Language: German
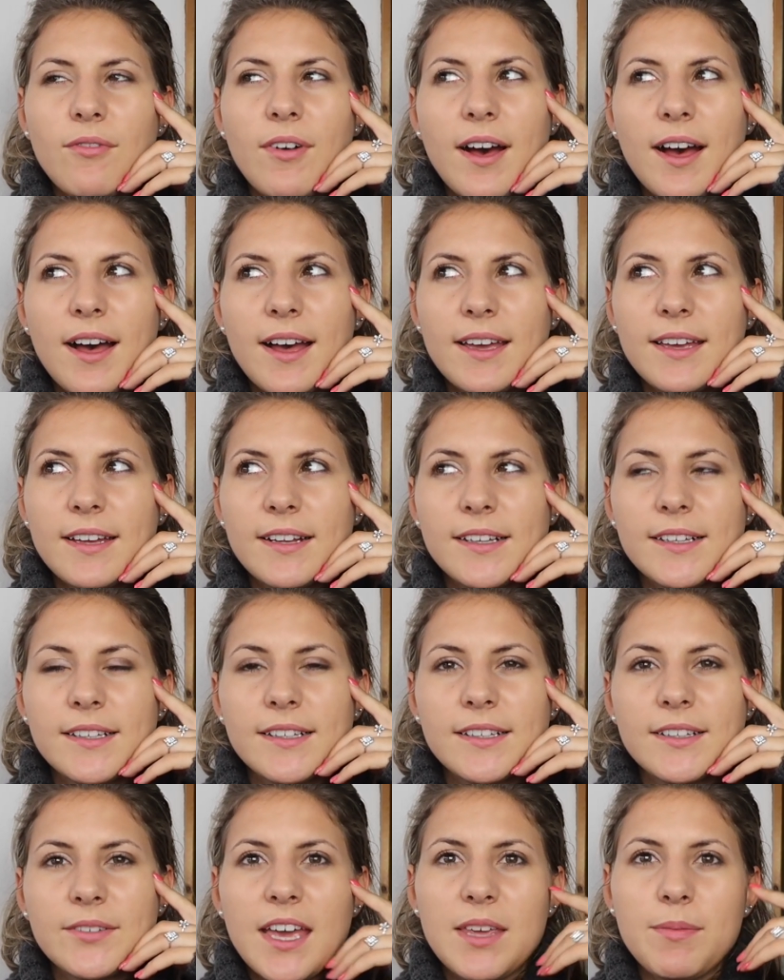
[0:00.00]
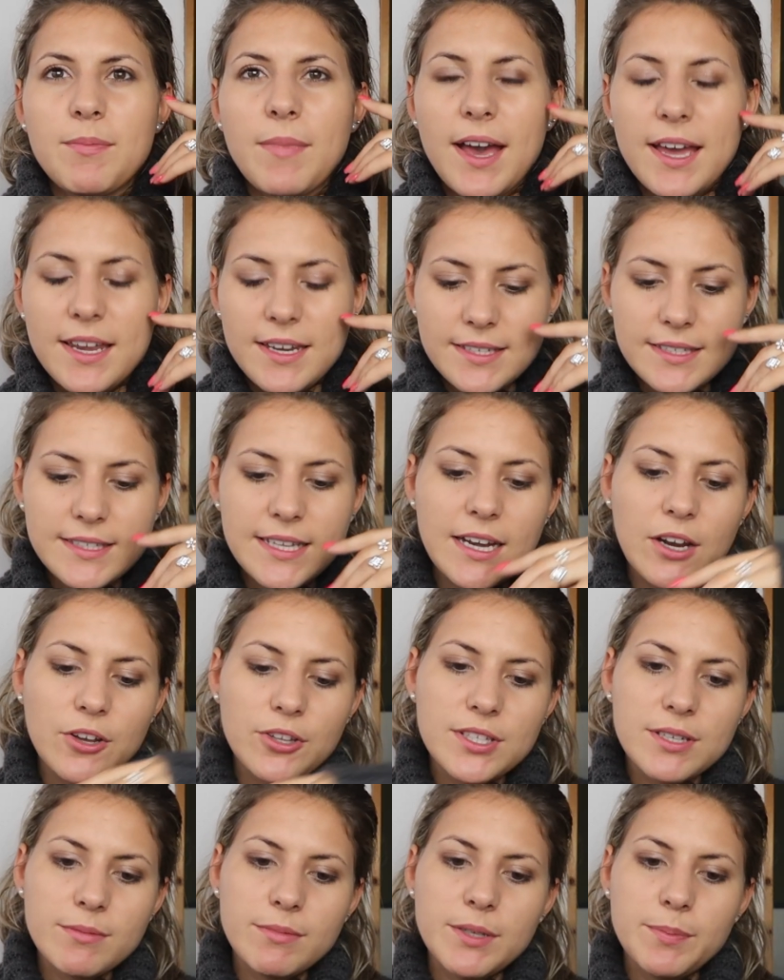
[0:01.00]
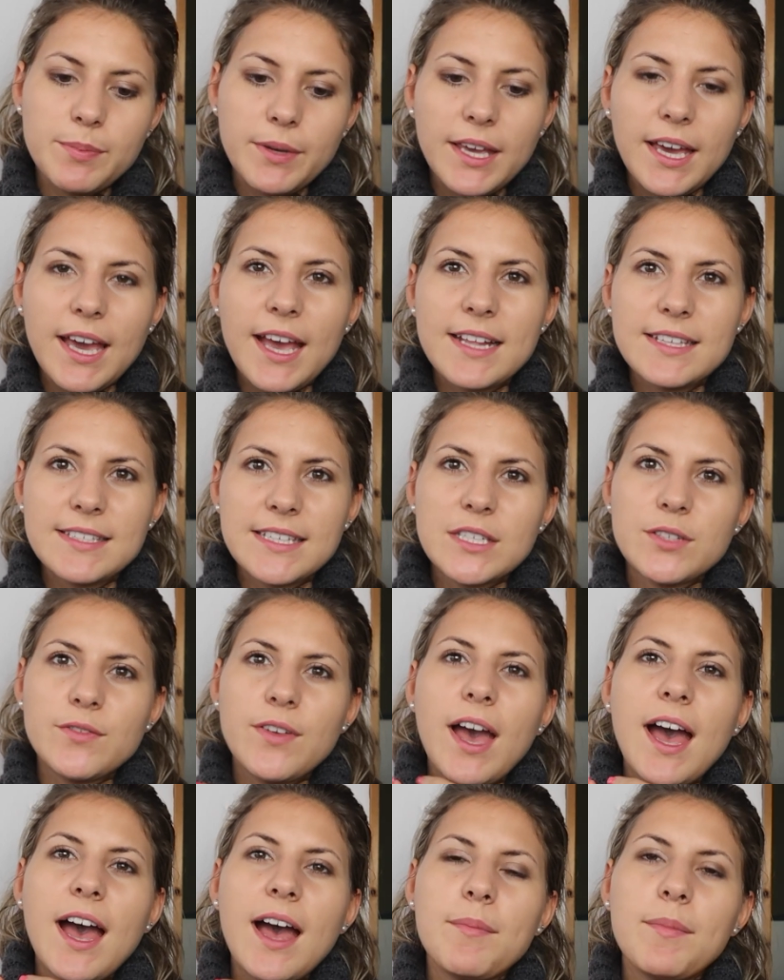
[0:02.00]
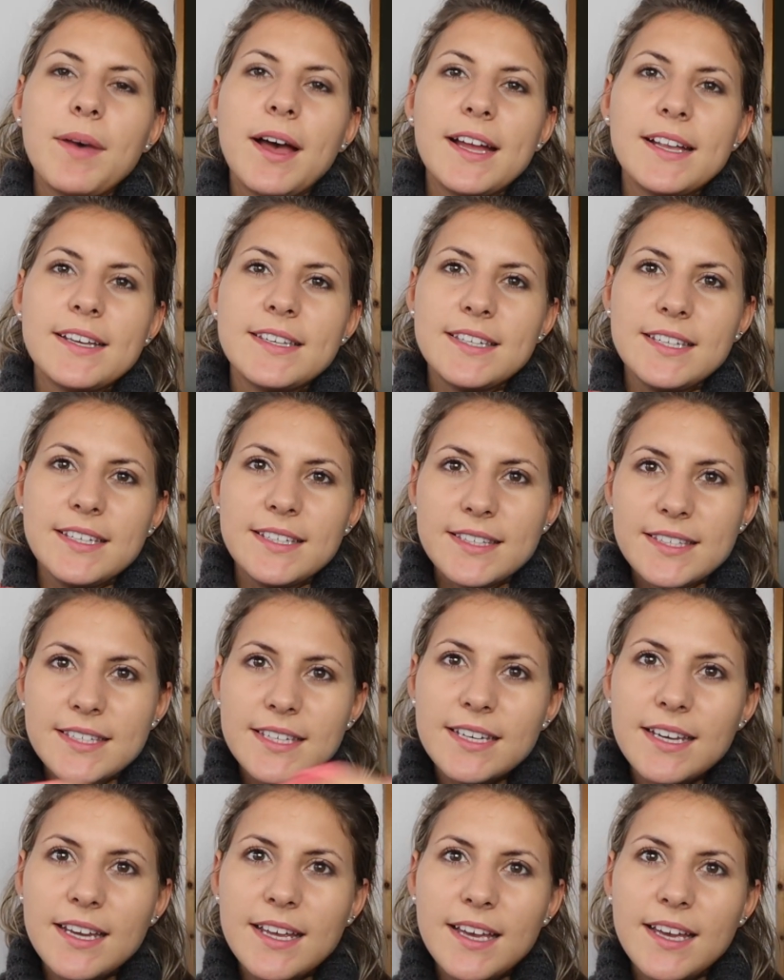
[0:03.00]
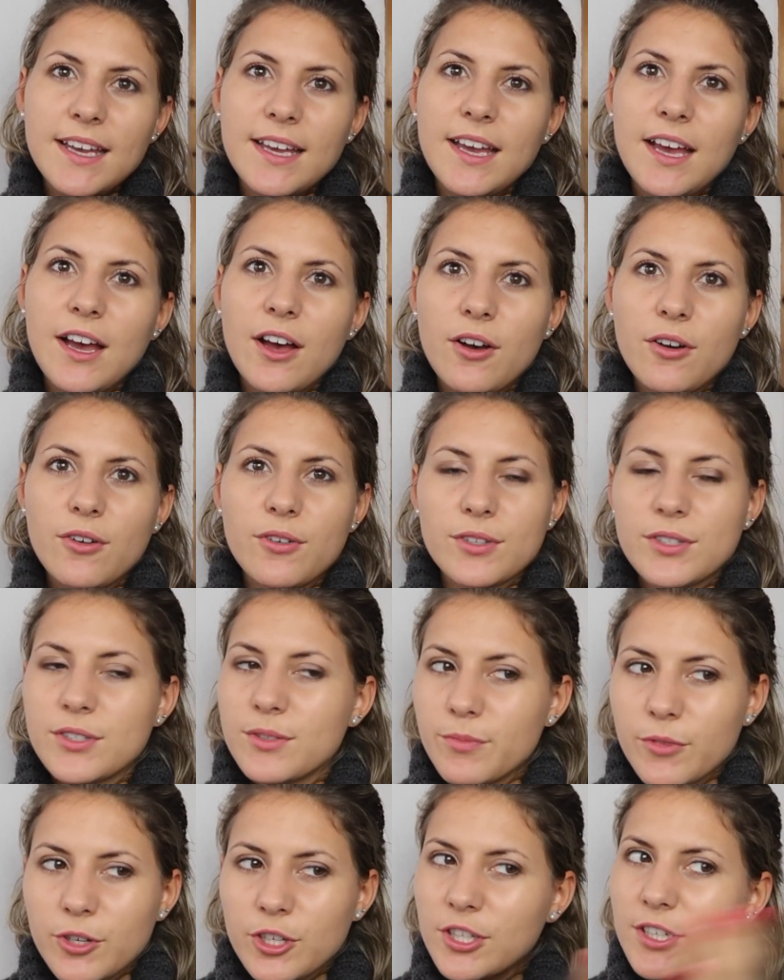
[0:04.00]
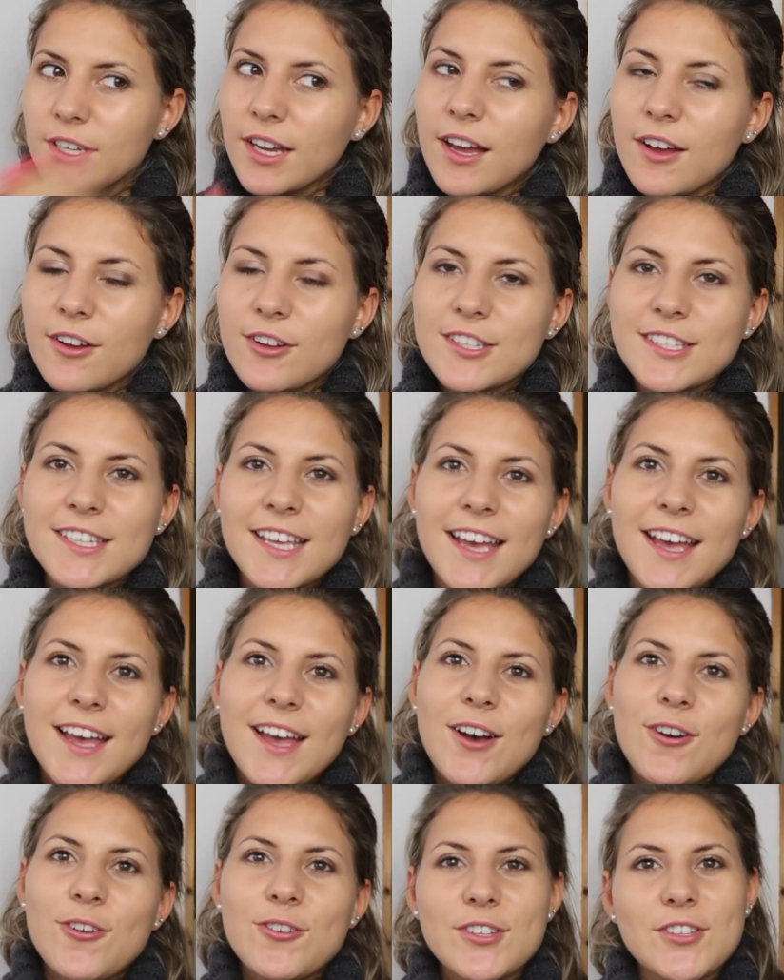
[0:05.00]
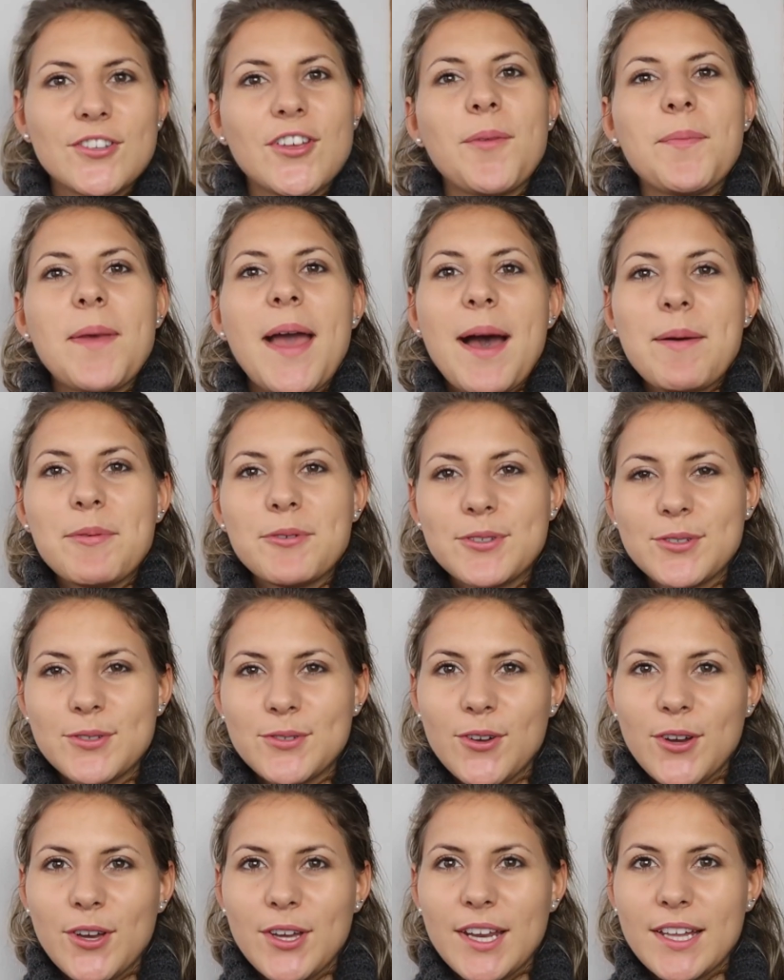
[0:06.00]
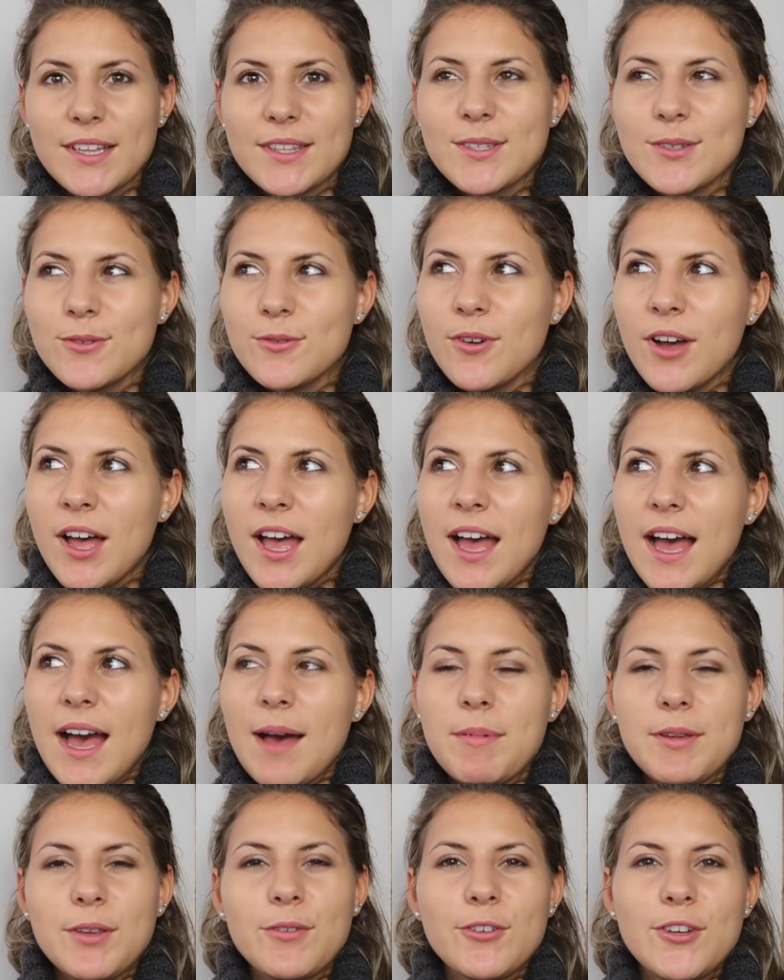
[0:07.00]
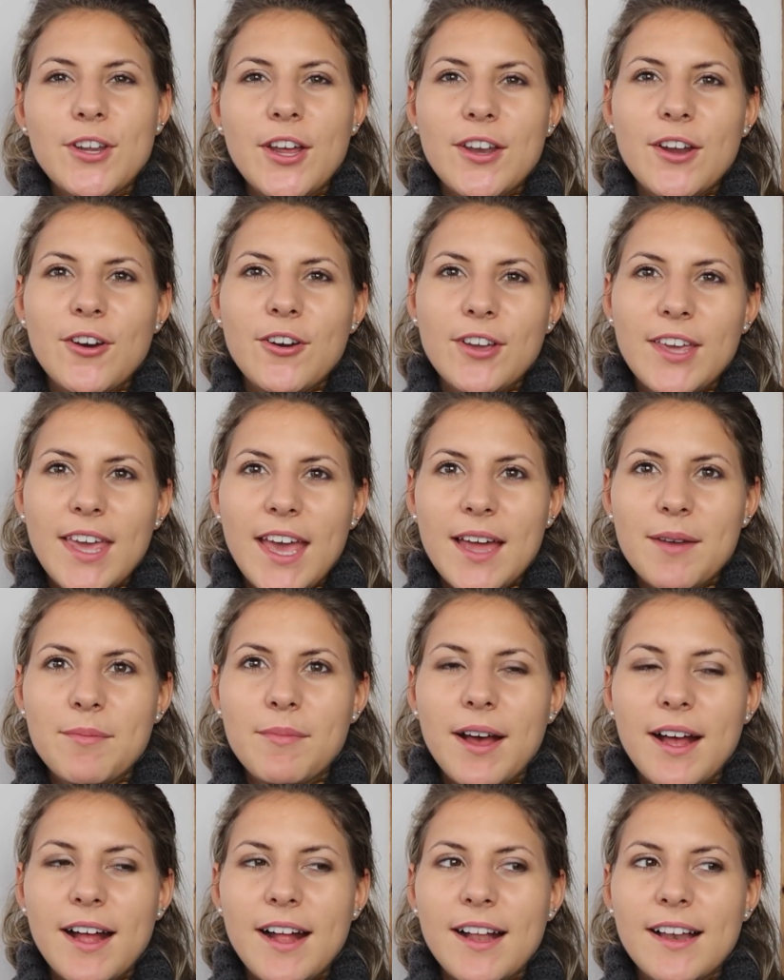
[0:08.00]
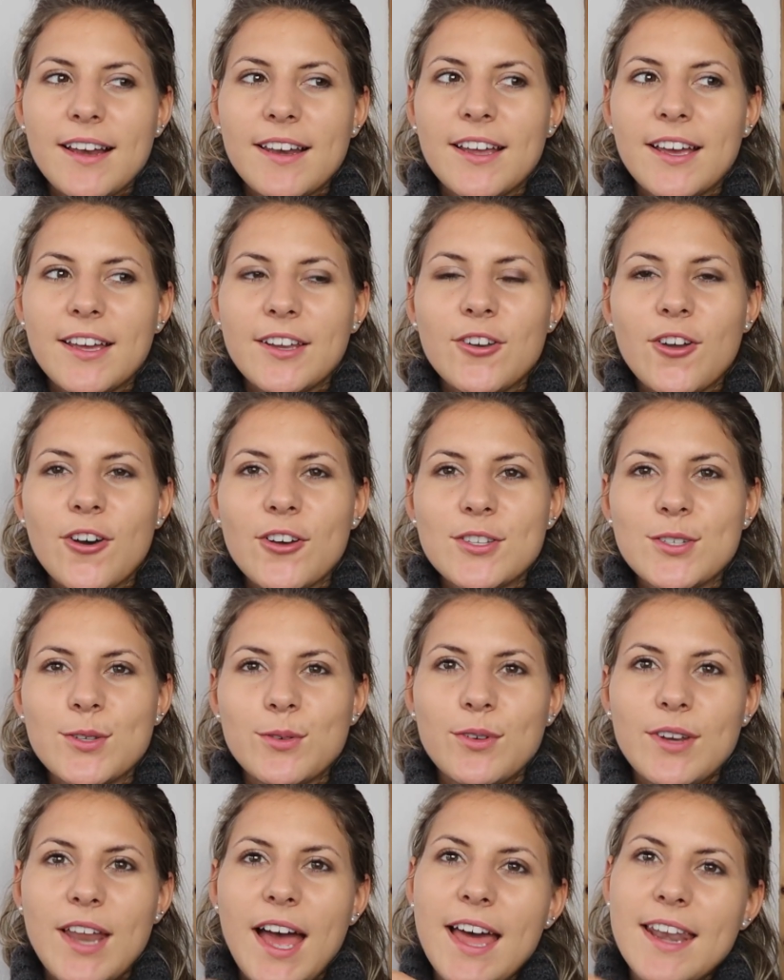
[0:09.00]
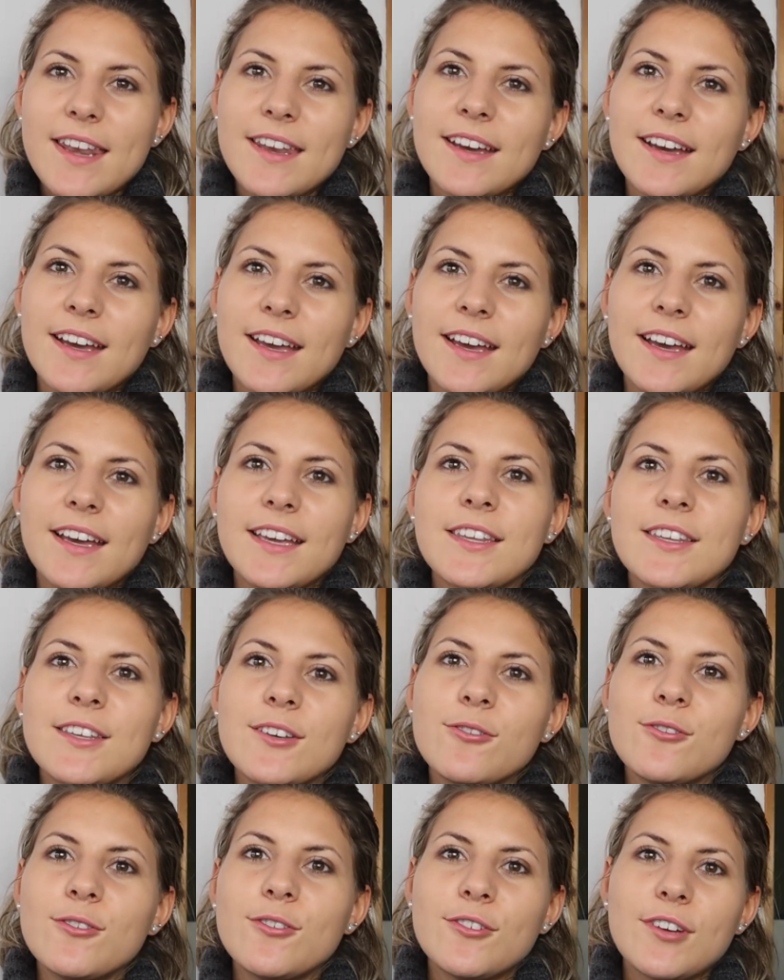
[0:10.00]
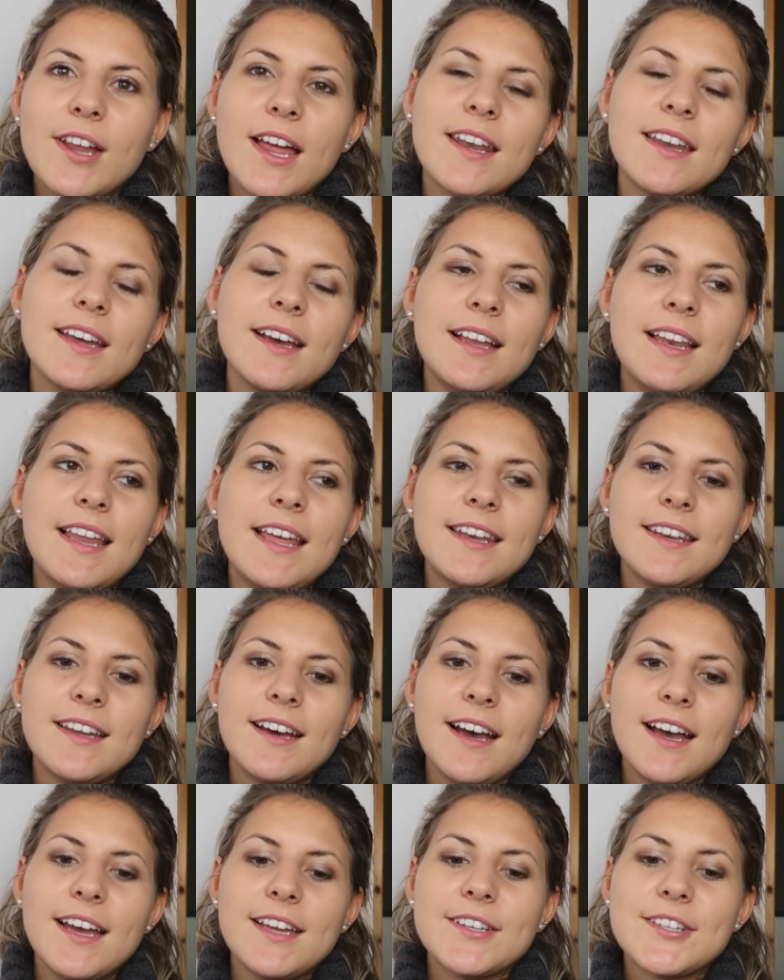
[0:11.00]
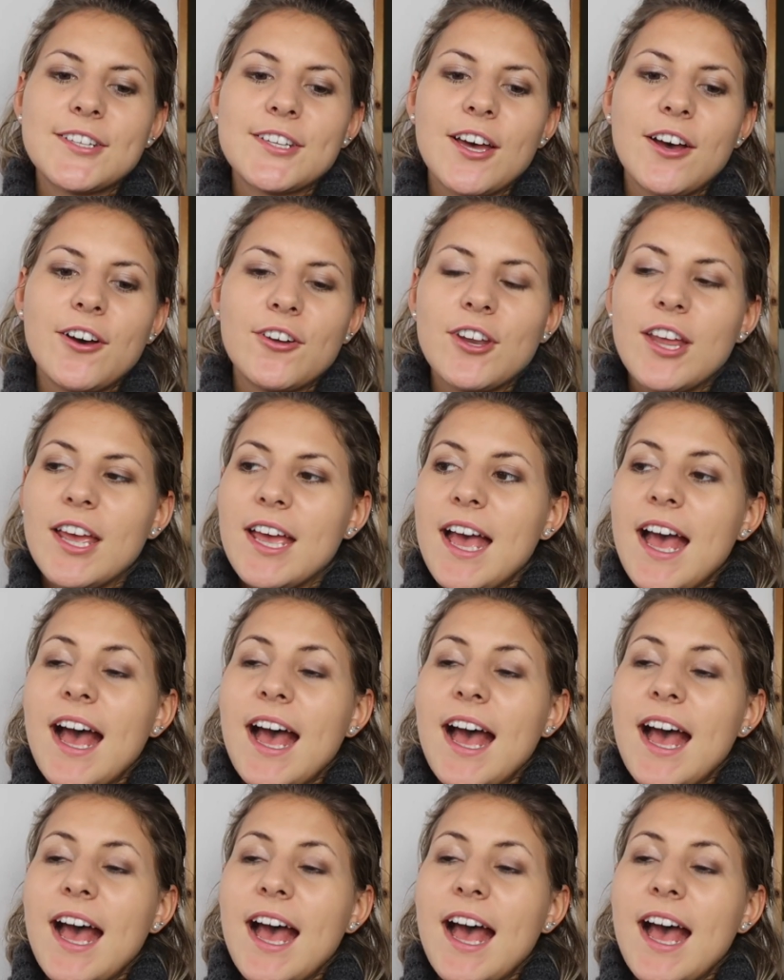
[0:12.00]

weil ich meine, es ist halt auch ziemlich begrenzt. Also wir haben halt die Ziele aus München raus und es kommen ja ab und zu neue dazu. Aber ich würde halt auch gern mal noch so in andere Regionen und andere Länder reinschauen.